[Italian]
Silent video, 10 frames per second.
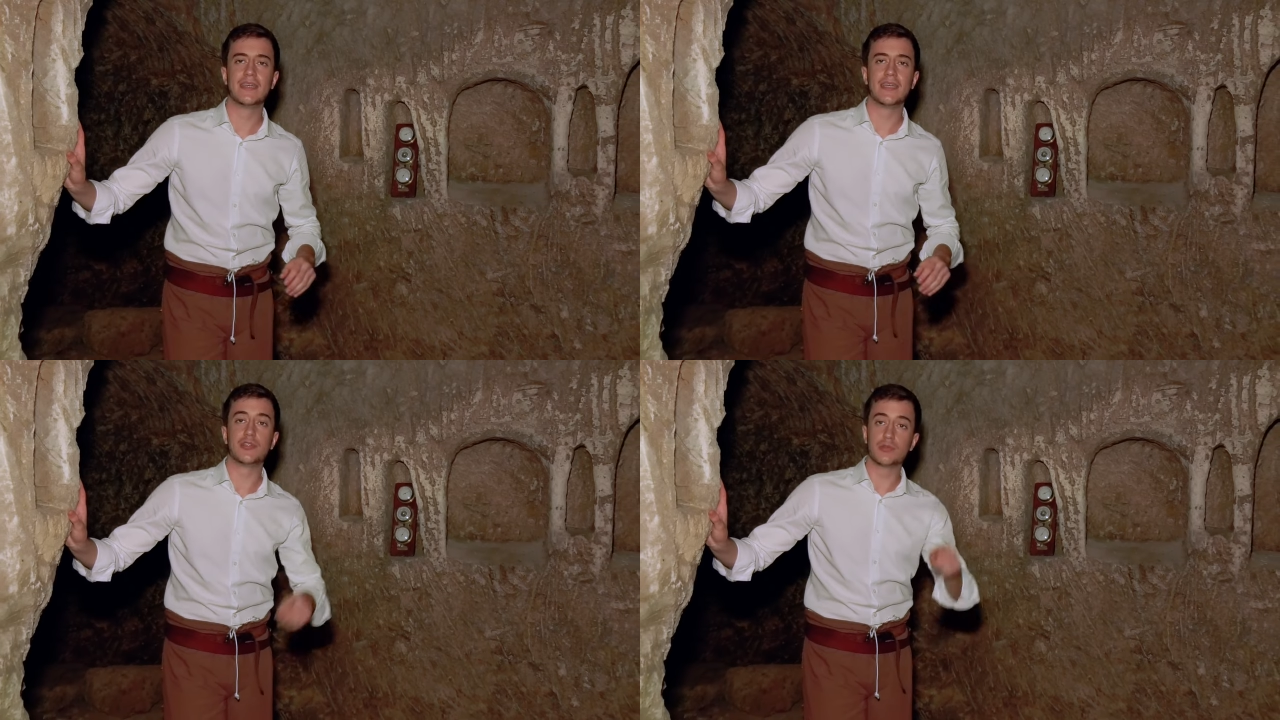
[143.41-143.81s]

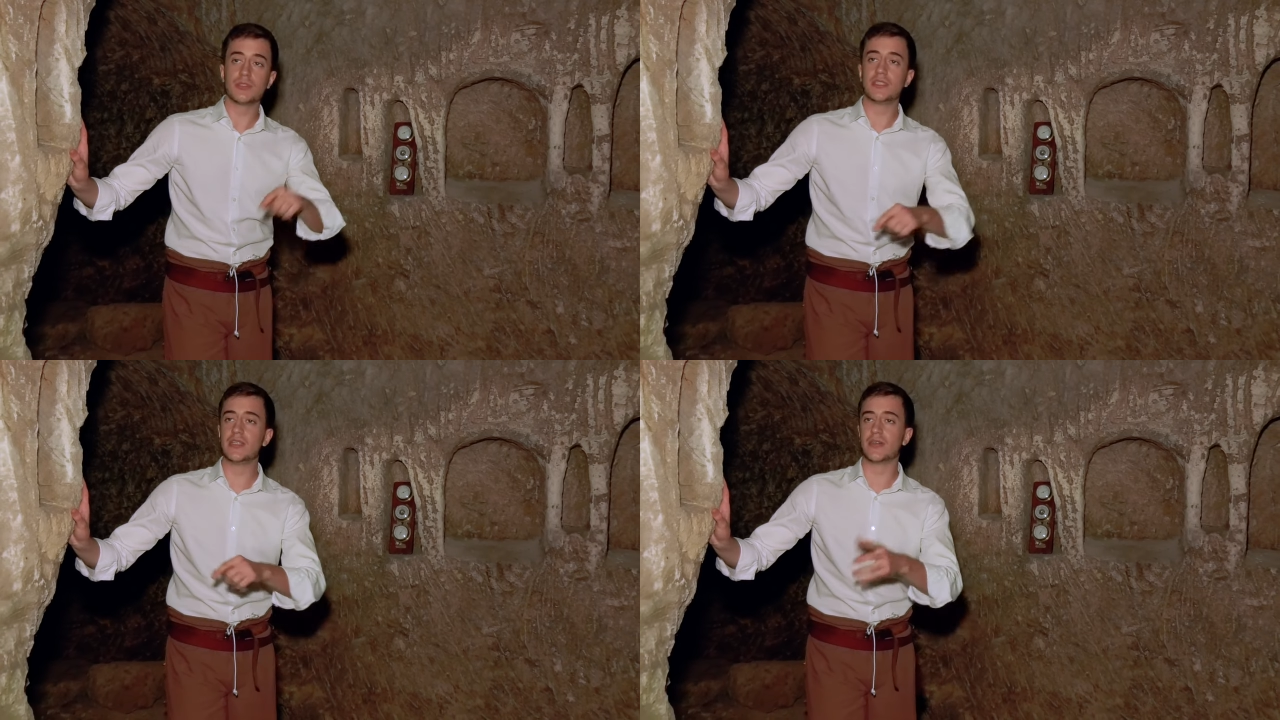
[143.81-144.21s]
e
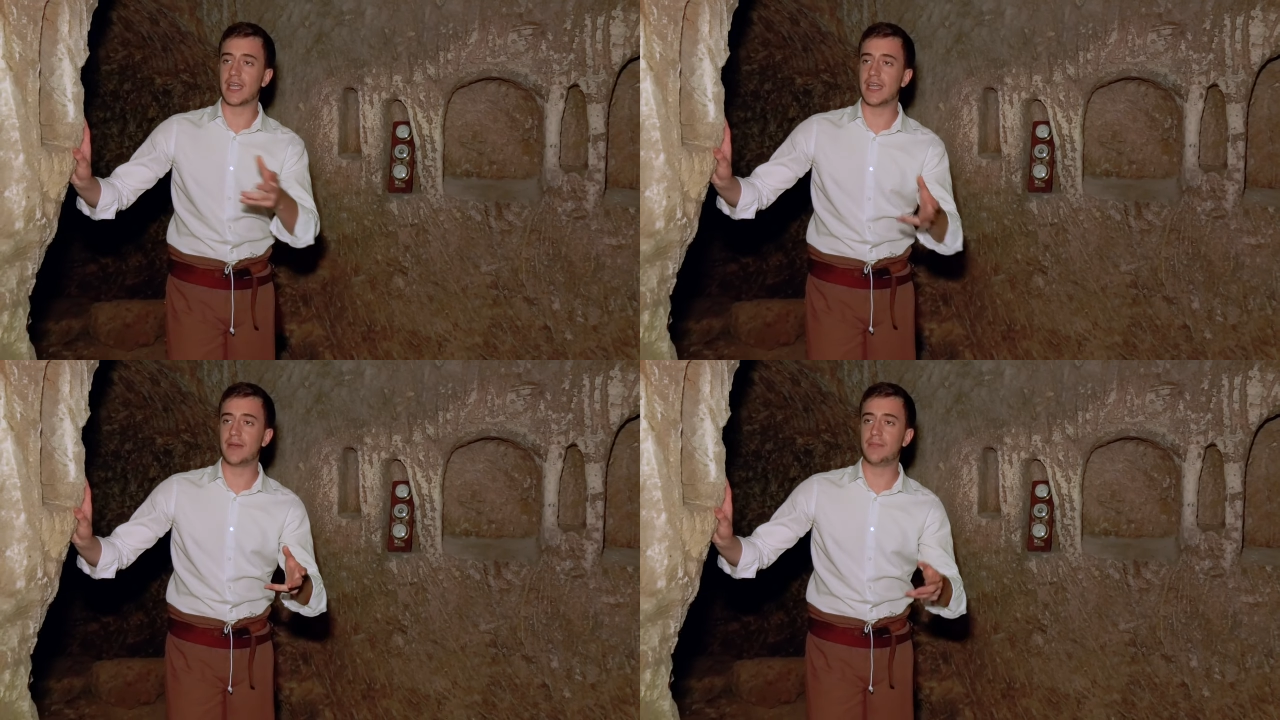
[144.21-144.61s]
suo zio,
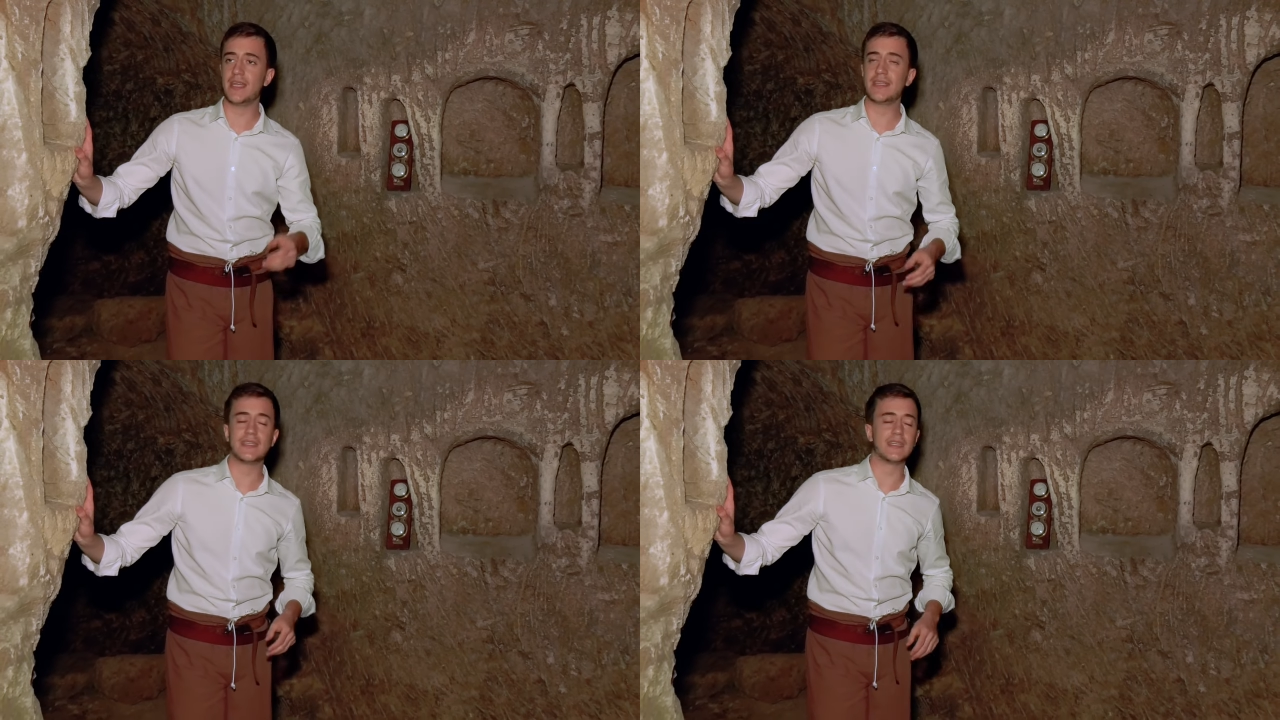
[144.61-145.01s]
che era
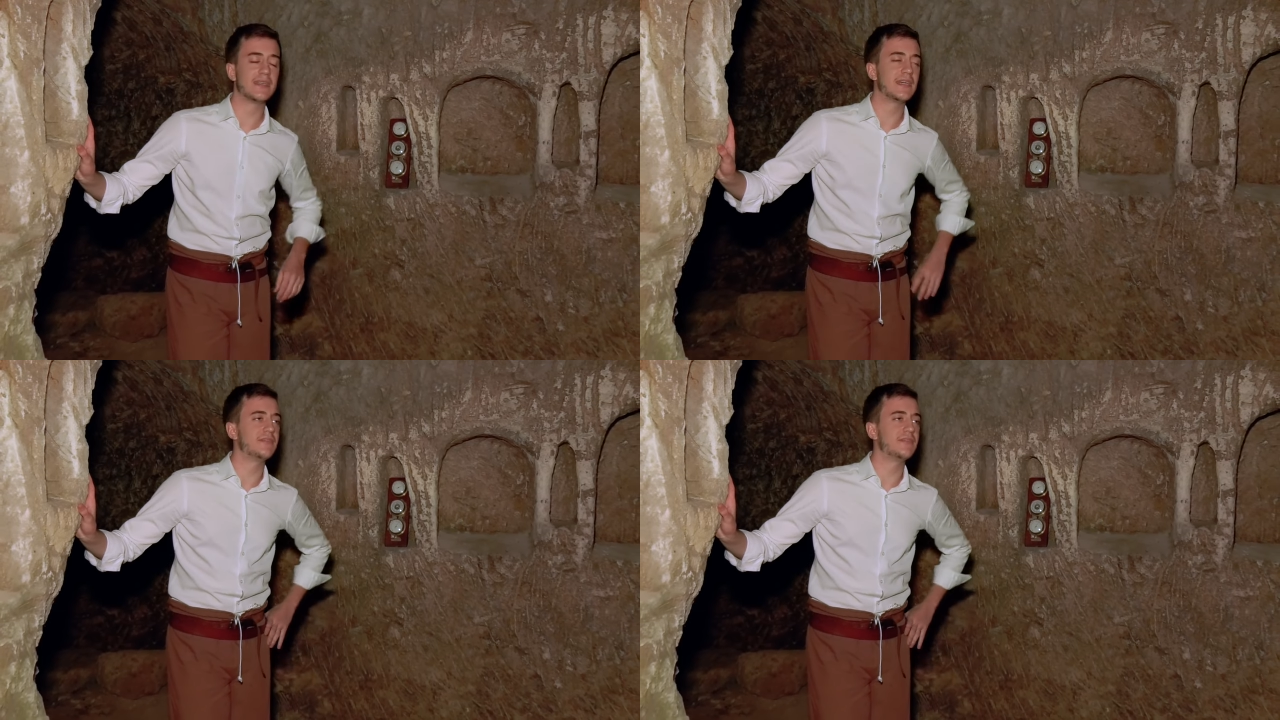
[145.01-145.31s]
prete,